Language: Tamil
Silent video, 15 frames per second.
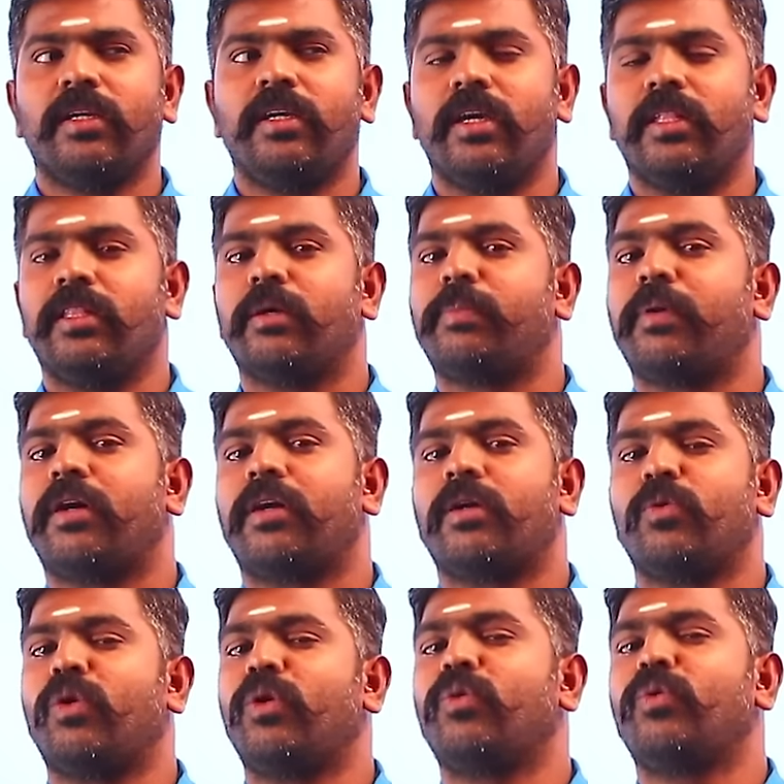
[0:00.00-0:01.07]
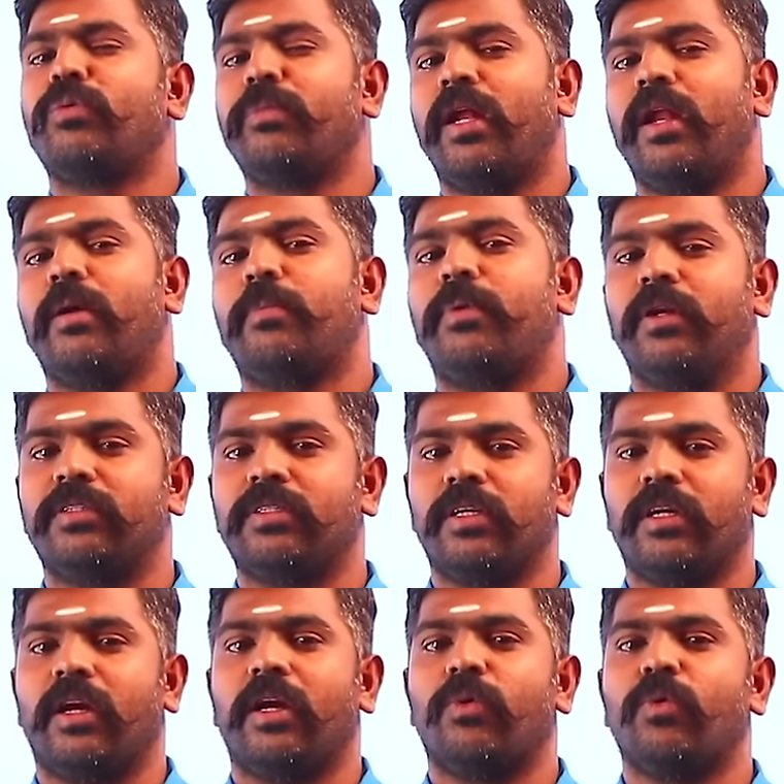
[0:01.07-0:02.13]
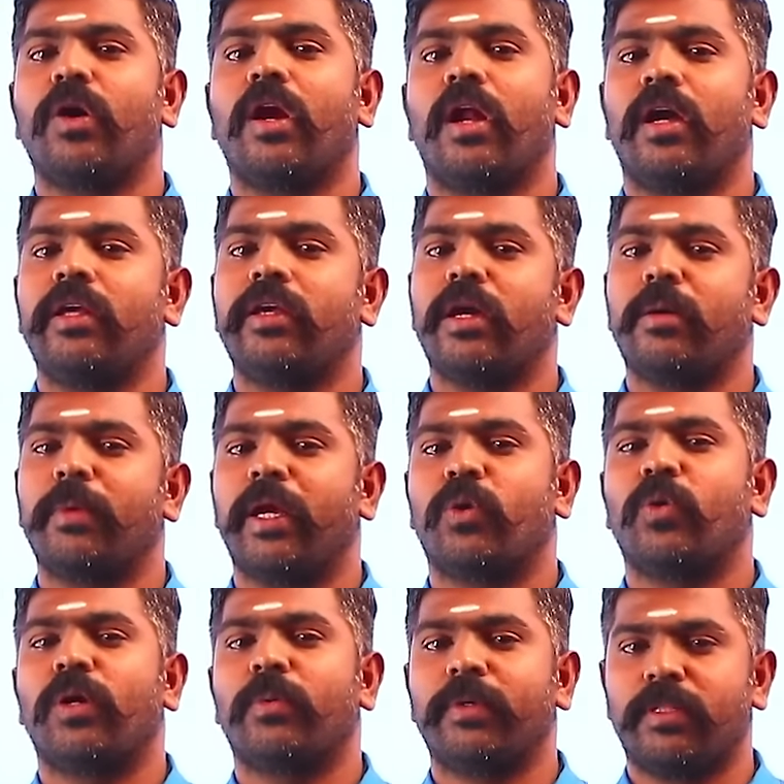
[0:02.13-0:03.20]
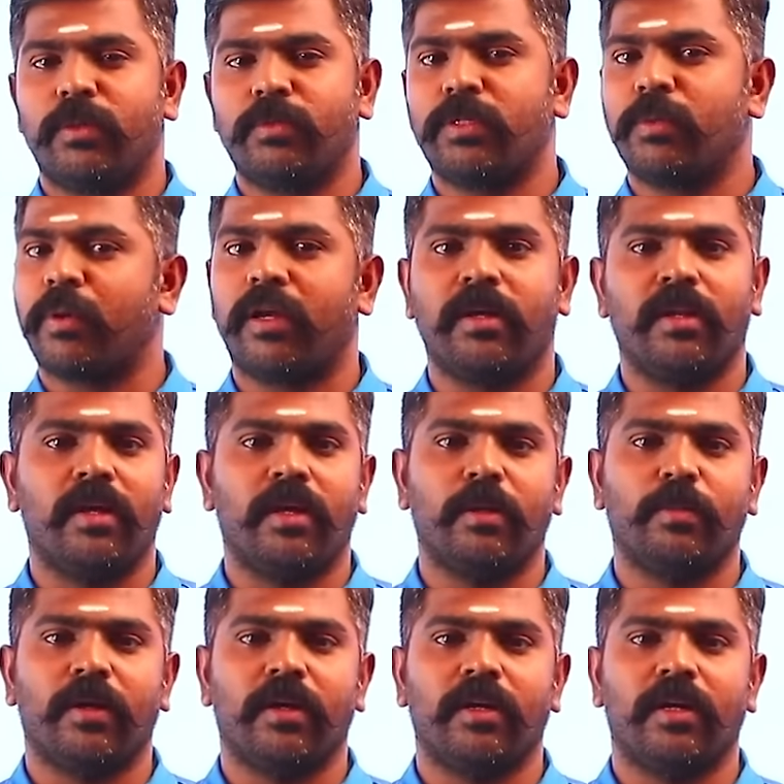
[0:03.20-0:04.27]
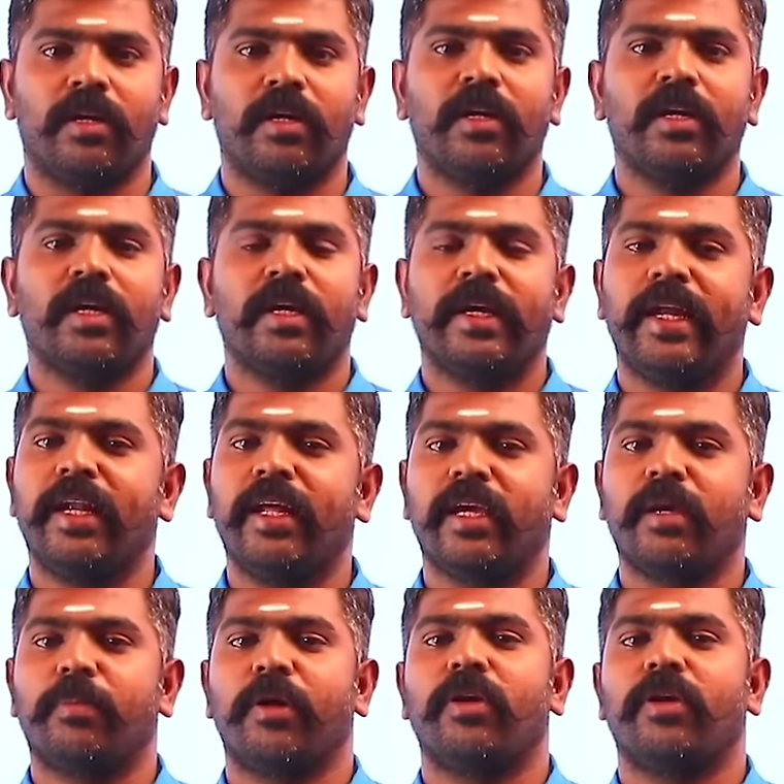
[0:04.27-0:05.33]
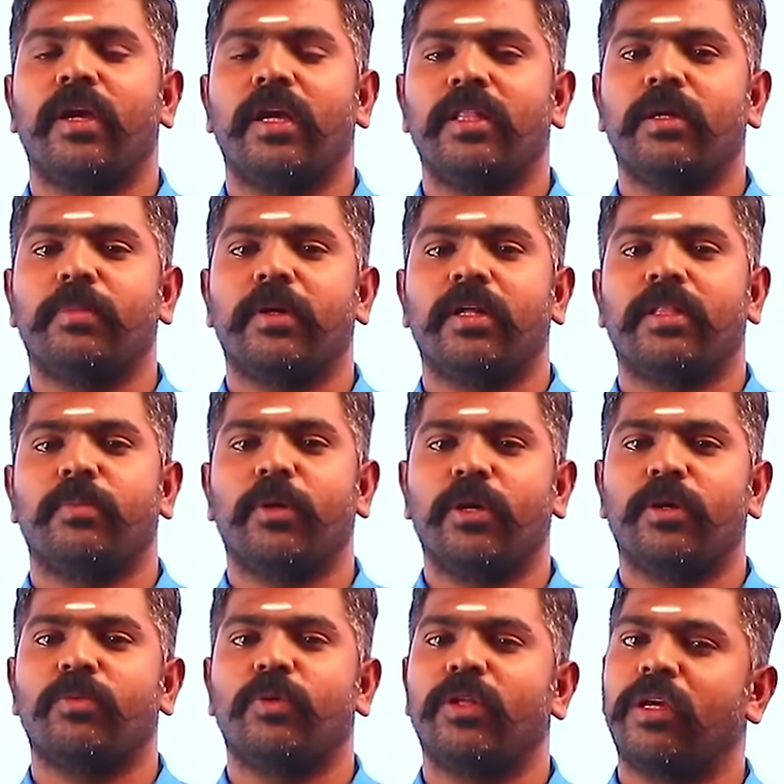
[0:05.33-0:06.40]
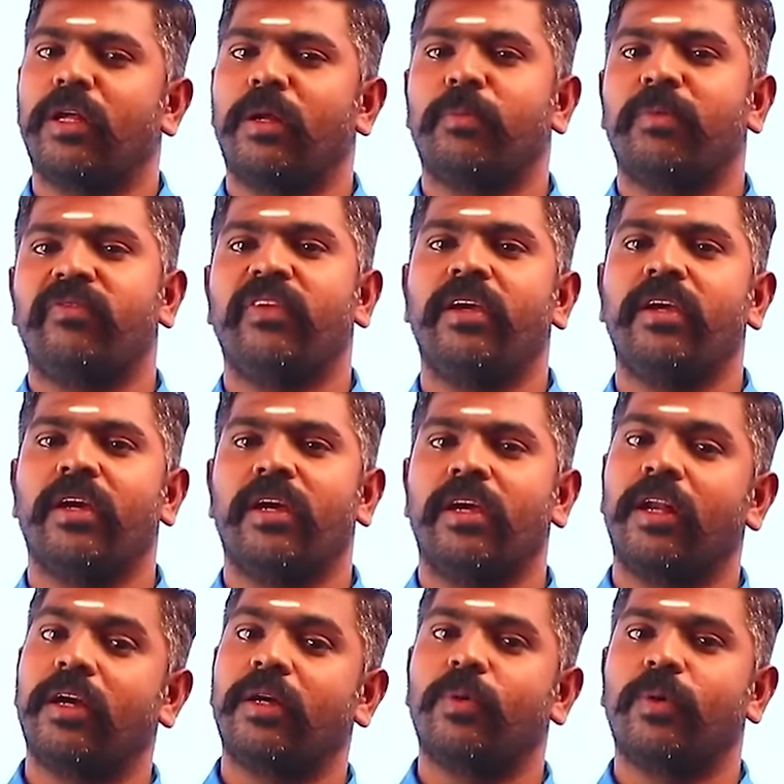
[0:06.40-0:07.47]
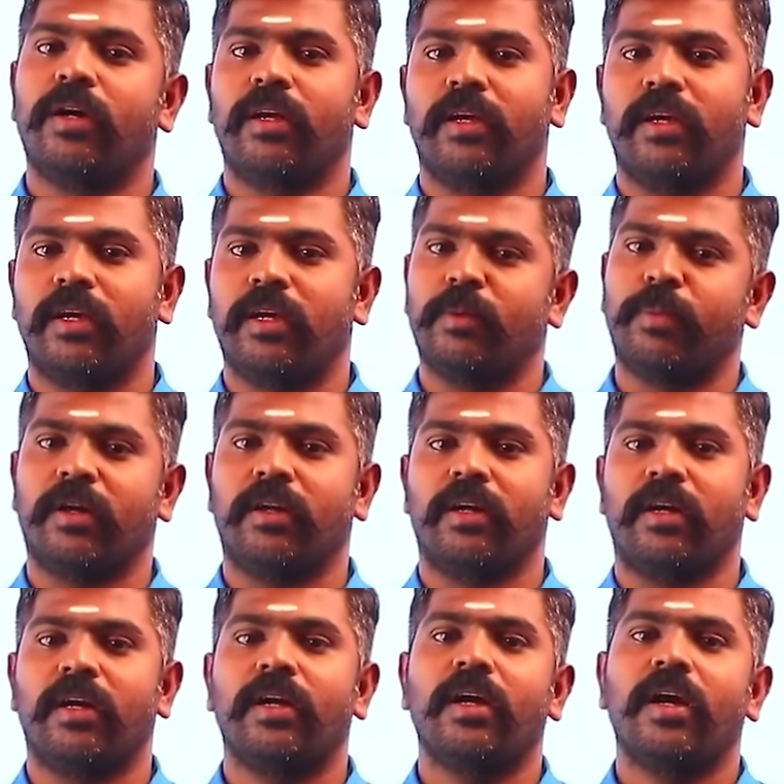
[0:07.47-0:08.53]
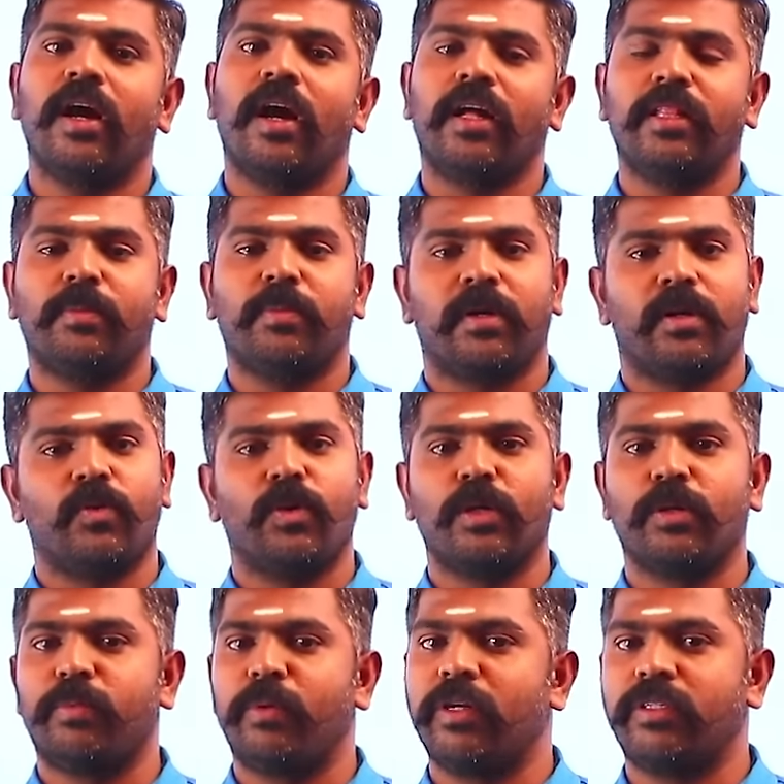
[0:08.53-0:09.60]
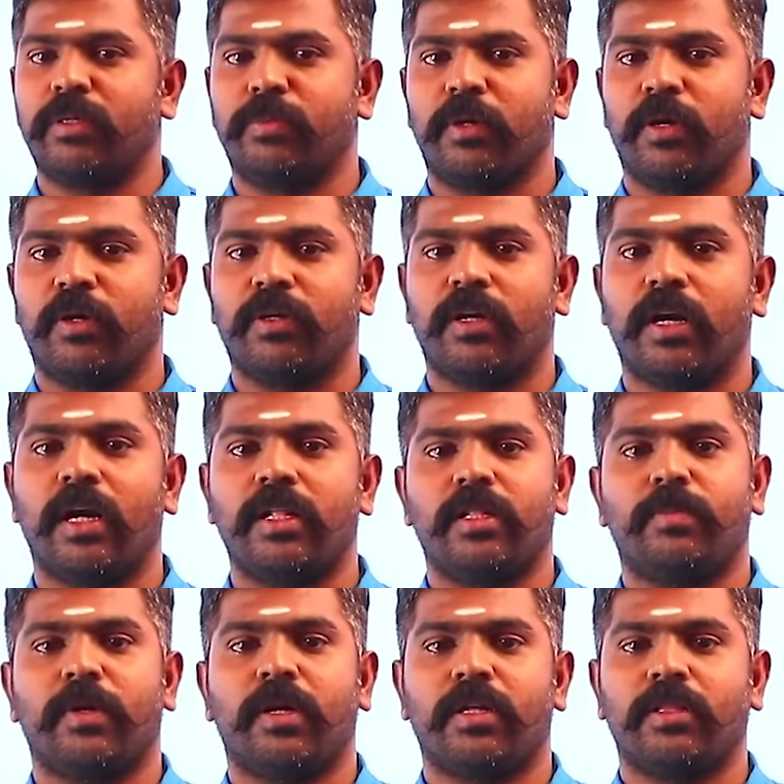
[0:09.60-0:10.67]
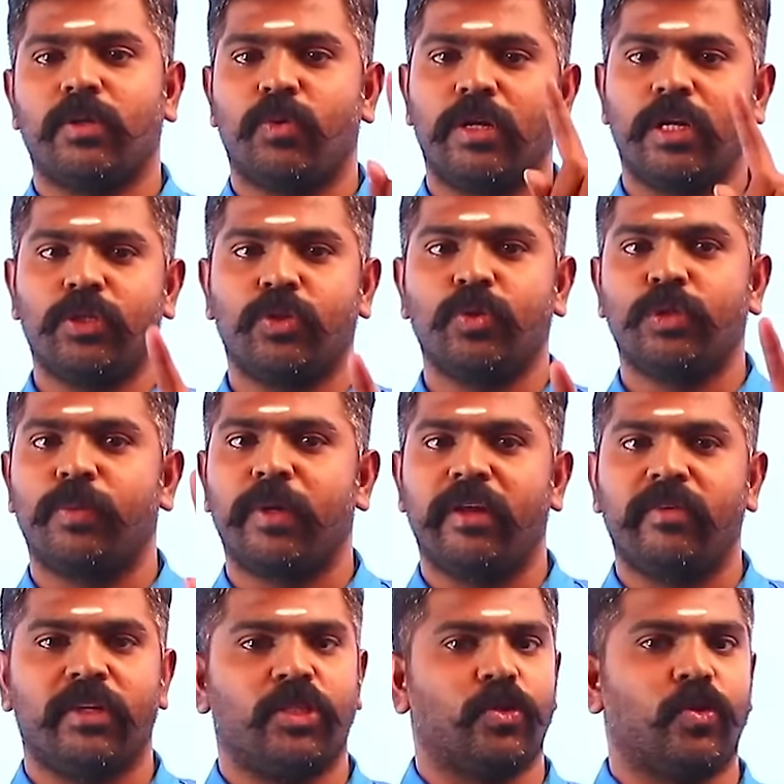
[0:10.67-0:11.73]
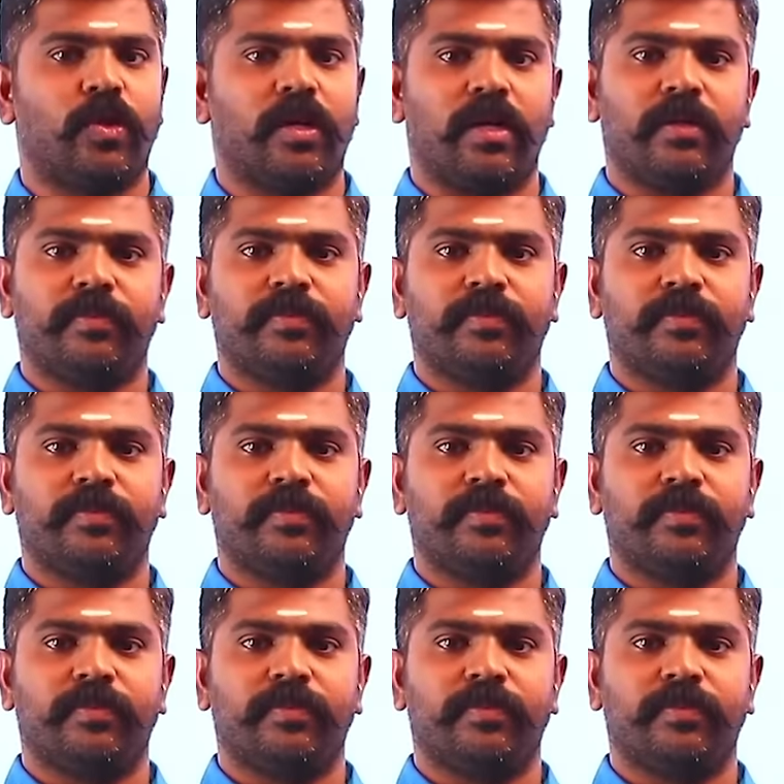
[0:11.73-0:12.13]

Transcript: எந்த பாடம் உங்களுக்கு உண்மையிலேயே பிடிச்சிருக்கு உங்களை அறியாமலே கூட பத்து நிமிஷம் படிக்கிறீங்கன்னு பாருங்கள் என்னைக்கு படி எந்த பாடத்தை படிக்கும்போது நீங்கள் ரொம்ப ஃப்ரீயாக இலகுவாக இருக்கீங்கன்னு பாருங்கள் அந்த பாடம் உங்களுக்கு பிடிச்ச பாடம் அந்த பாடத்தை ஒன்றை சூஸ் பண்ணி வச்சுக்கோங்க